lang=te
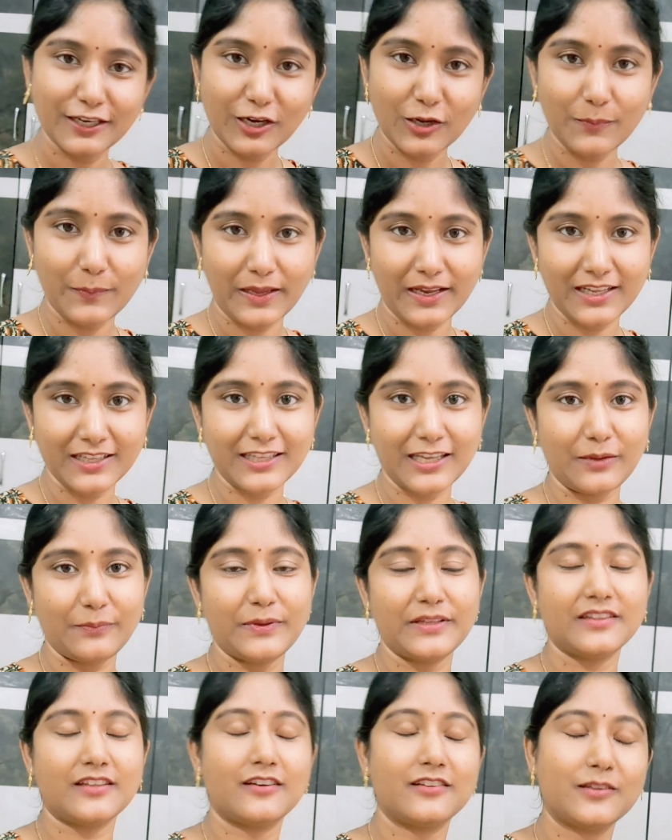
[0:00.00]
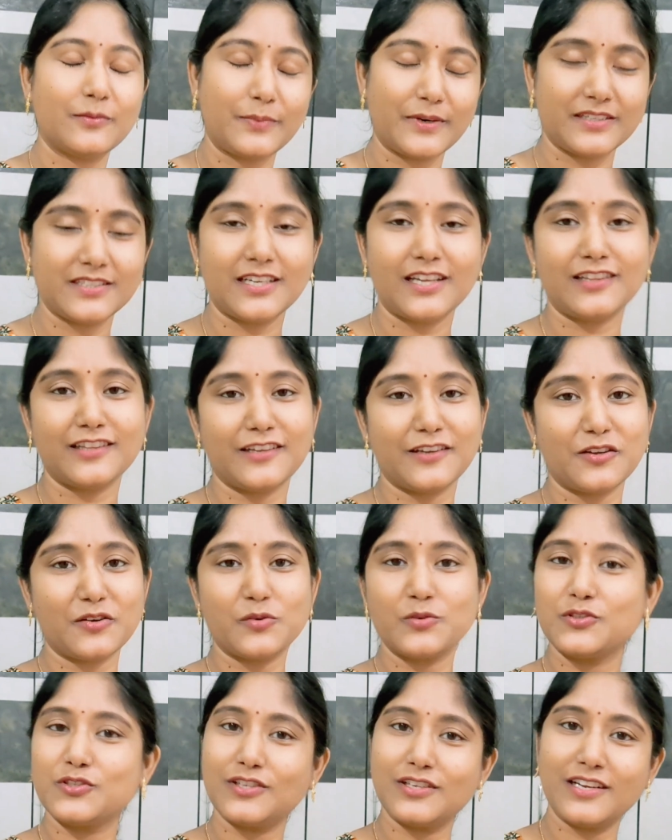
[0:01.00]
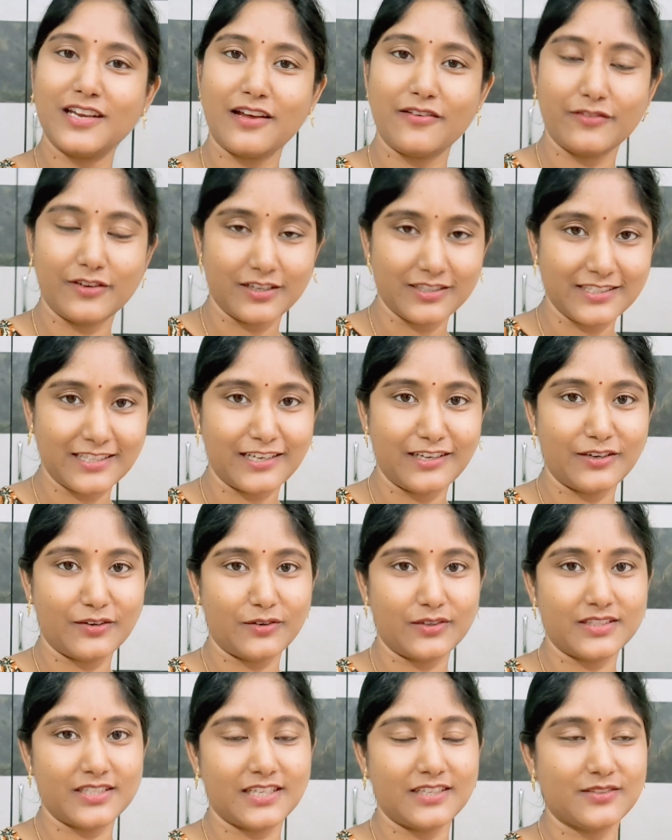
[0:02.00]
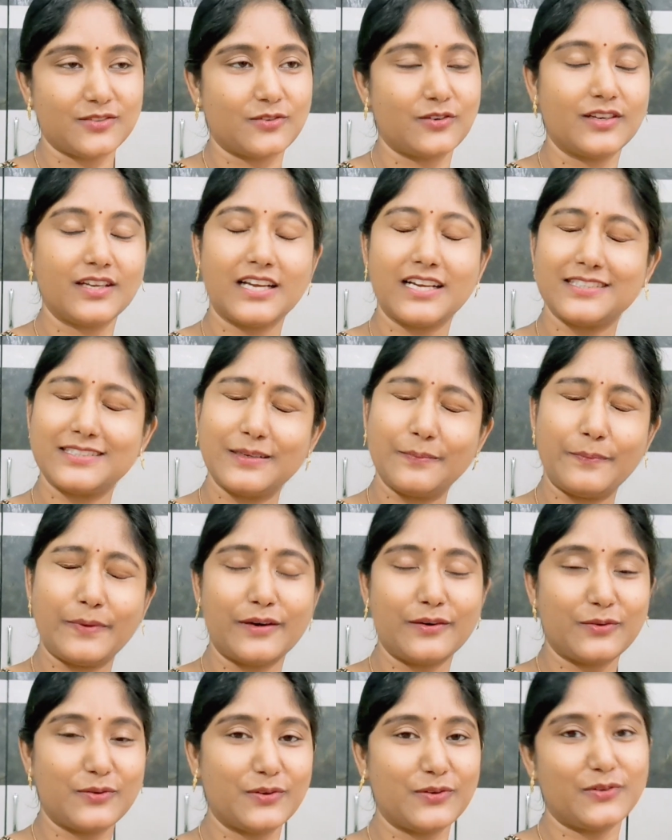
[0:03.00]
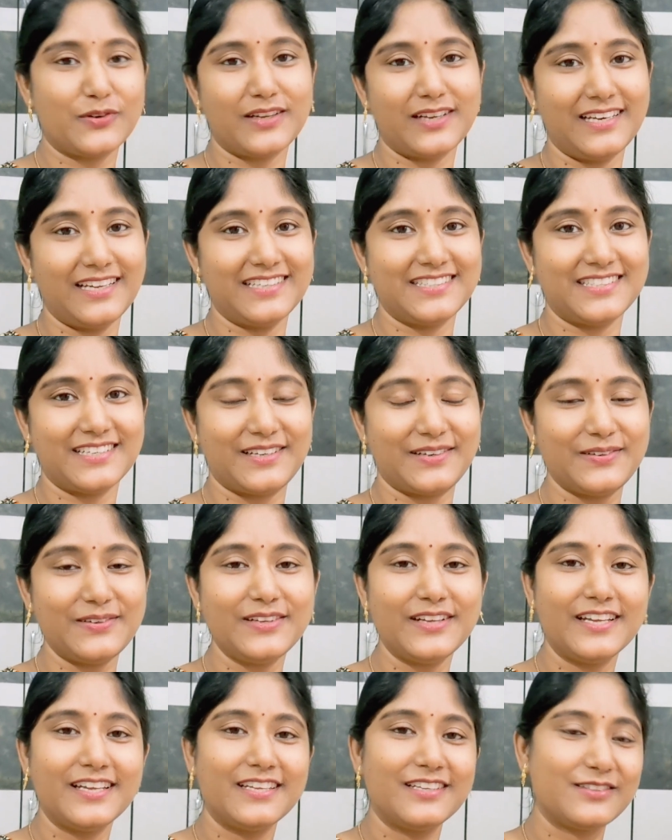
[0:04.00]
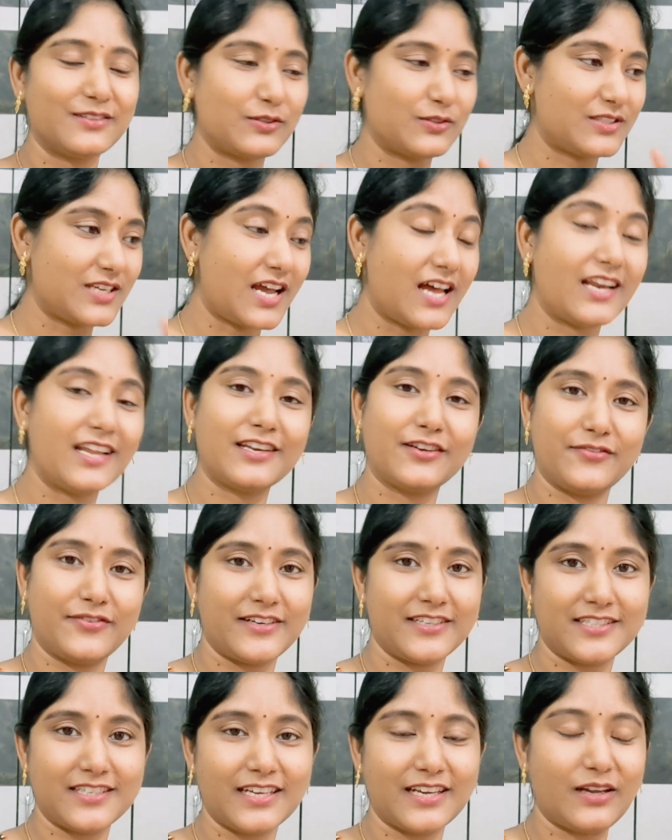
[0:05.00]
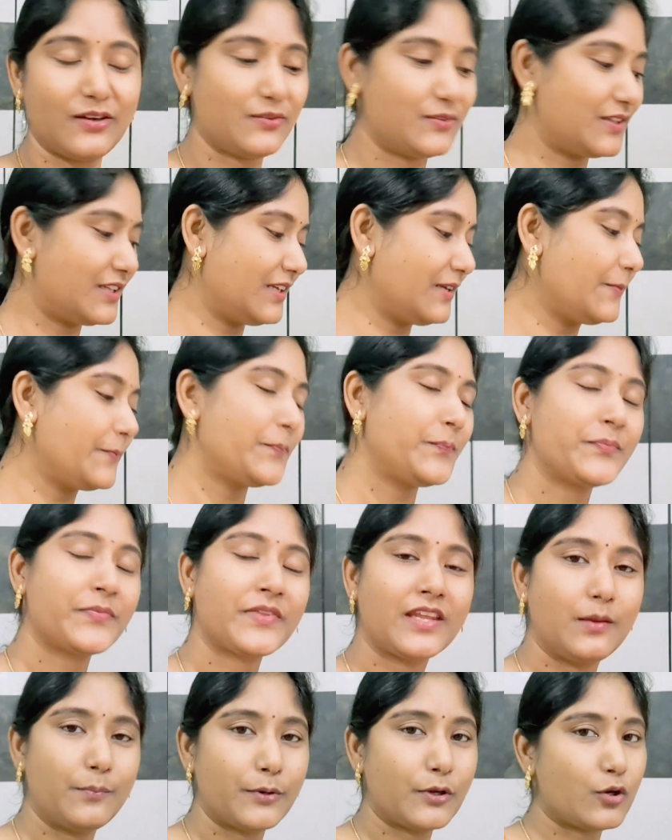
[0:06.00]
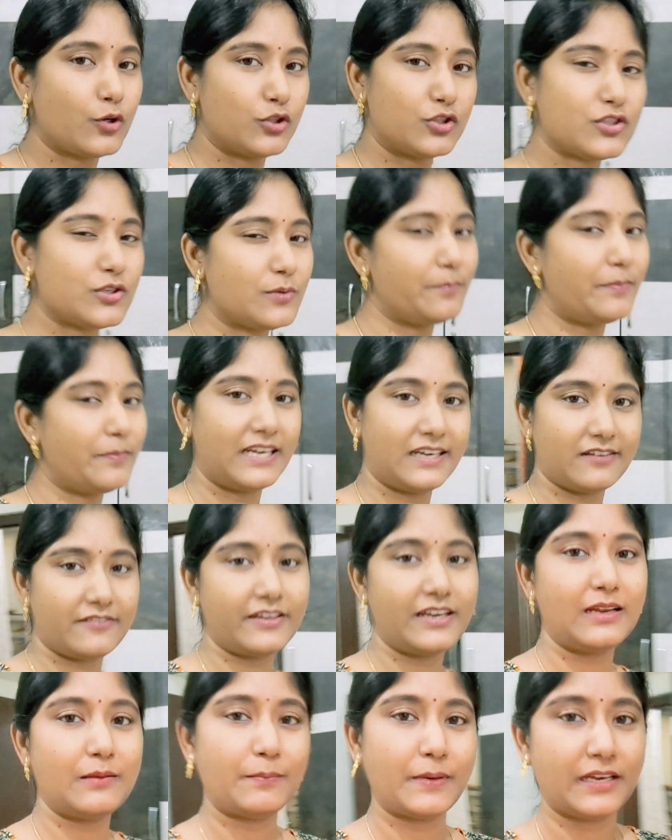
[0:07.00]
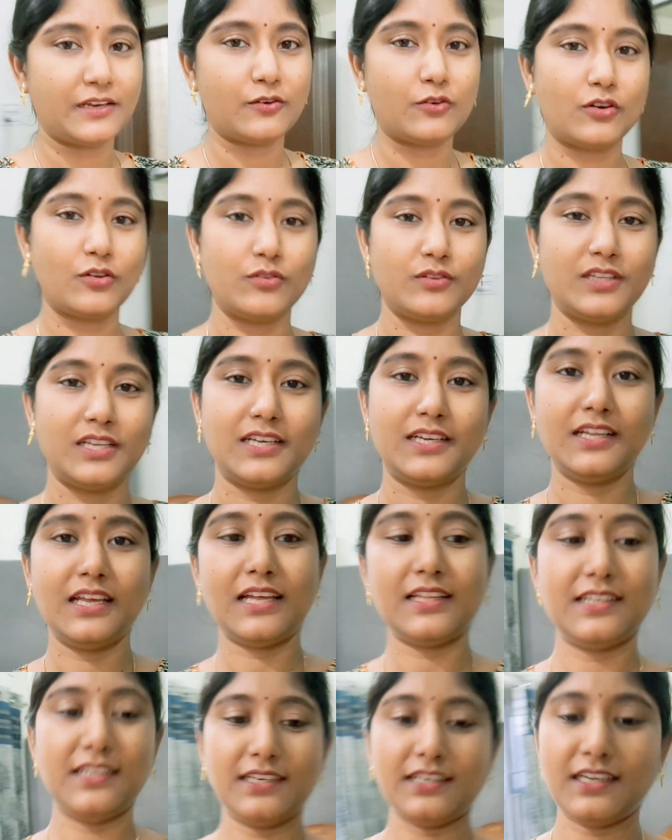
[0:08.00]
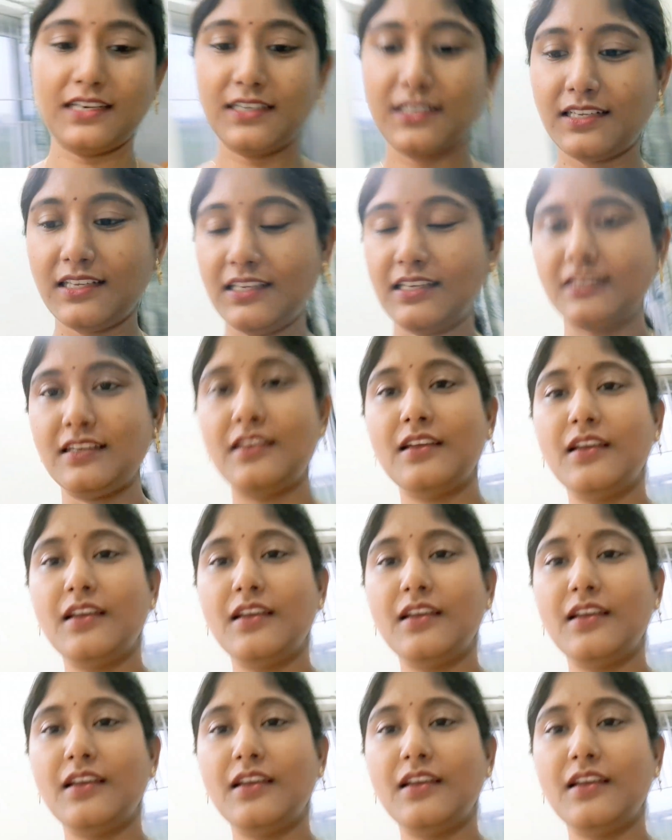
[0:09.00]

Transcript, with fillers: ఇంట్లో పని అంతా అయిపోయిన తర్వాత ప్రశాంతంగా కూర్చొని నా వర్క్స్ అన్నీ కూడా చేసుకొని కాసేపు పడుకొని కూడా లేచాను సో చాలా రిఫ్రెషింగ్గా ఉంది ఇప్పుడు కొంచెం బయటకు వెళ్ళే పని కూడా ఉందండి అదేంటంటే